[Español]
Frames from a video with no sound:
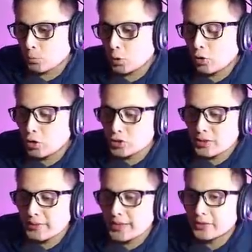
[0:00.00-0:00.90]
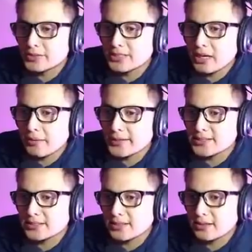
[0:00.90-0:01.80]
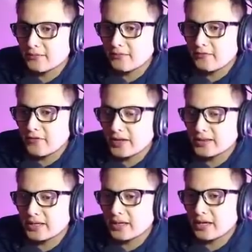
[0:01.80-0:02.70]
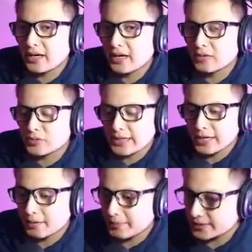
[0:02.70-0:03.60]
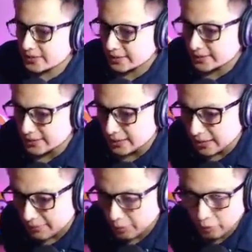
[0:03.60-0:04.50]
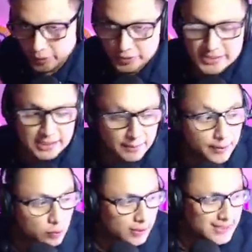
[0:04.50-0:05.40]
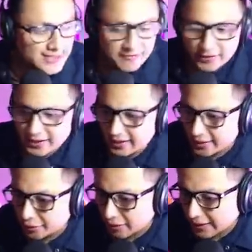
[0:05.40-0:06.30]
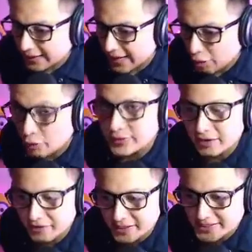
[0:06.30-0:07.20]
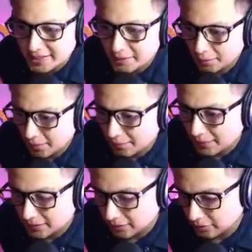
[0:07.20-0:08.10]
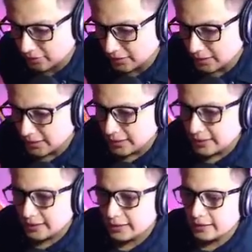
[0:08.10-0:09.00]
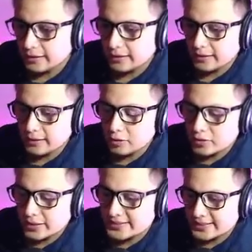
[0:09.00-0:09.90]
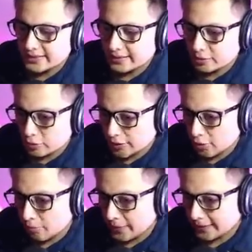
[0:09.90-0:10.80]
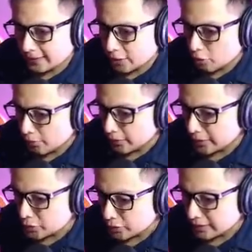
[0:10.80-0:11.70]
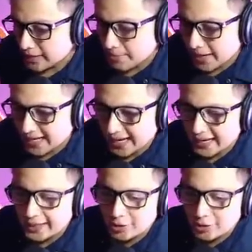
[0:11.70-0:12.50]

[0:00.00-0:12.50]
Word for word: o los Emiratos Árabes frente a Australia me parece que es. Pero bueno, si es que Perú clasifica, le tocaría contra Francia el primer partido. Y los restantes, lo que completan el grupo D son Dinamarca y